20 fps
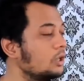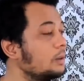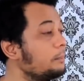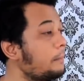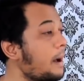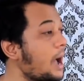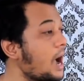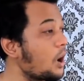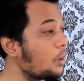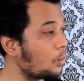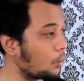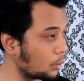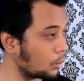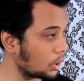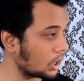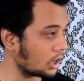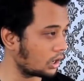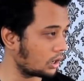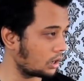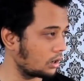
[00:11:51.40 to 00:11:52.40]

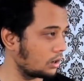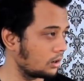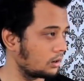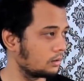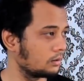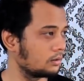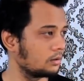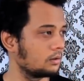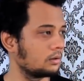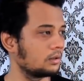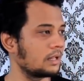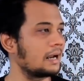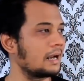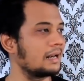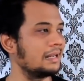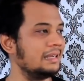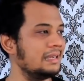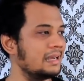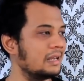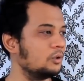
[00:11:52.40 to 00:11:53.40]
dipangkur.
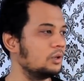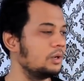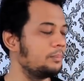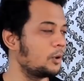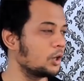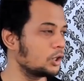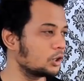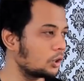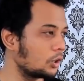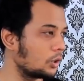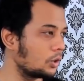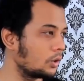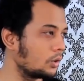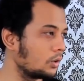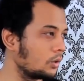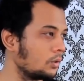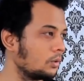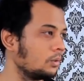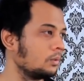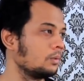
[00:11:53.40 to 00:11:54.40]
Taringnya tuh
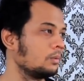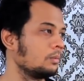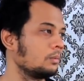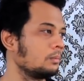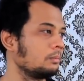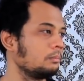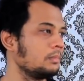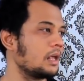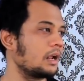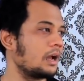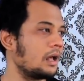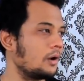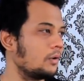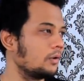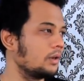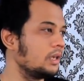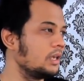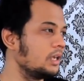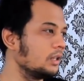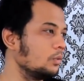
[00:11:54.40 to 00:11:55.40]
dipotong. Biar kalau
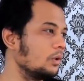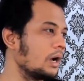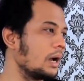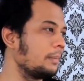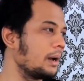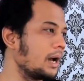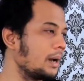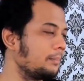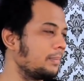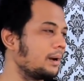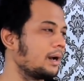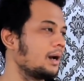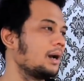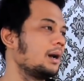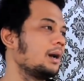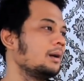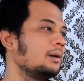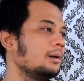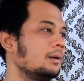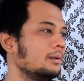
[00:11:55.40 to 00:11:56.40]
gigit tuh nggak
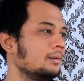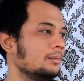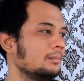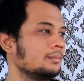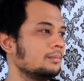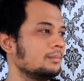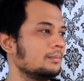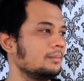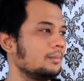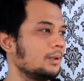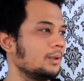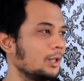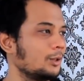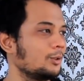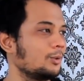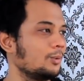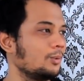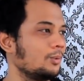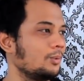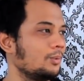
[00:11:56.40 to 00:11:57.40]
apa-apa.
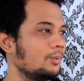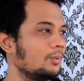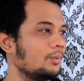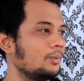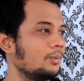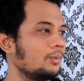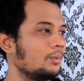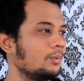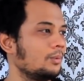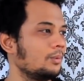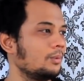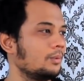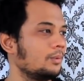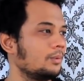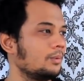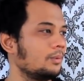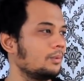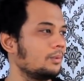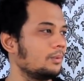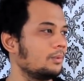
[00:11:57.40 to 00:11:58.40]
Gitu. Jadi
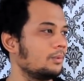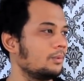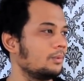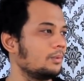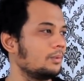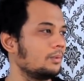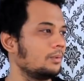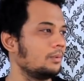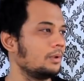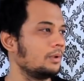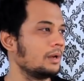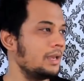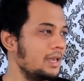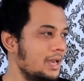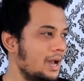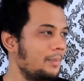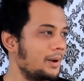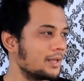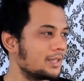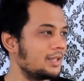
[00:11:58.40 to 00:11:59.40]
itu cepat mati juga ya? Ya
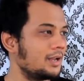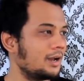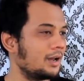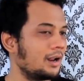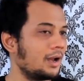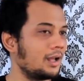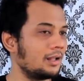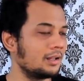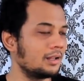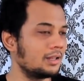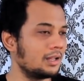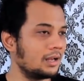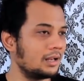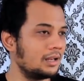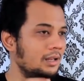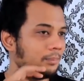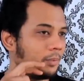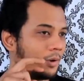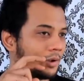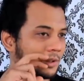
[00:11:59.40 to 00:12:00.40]
iya pasti karena kan ketika
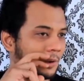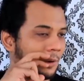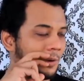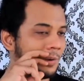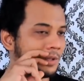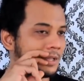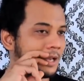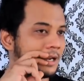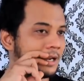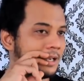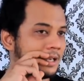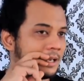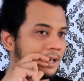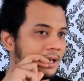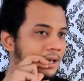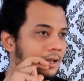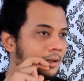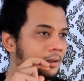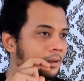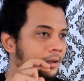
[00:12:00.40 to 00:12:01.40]
dipotong
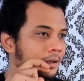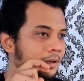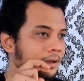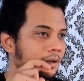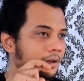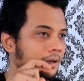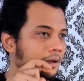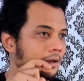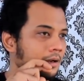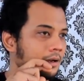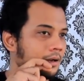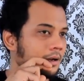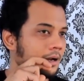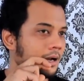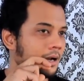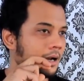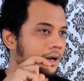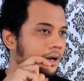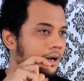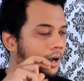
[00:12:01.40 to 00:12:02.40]
taringnya uh,
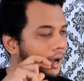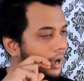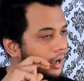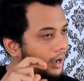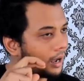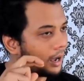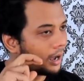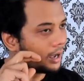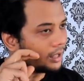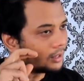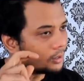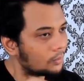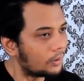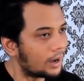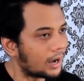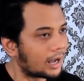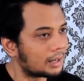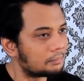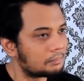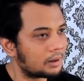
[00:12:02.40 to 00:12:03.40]
itu
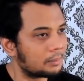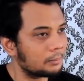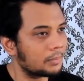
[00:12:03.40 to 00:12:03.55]
akan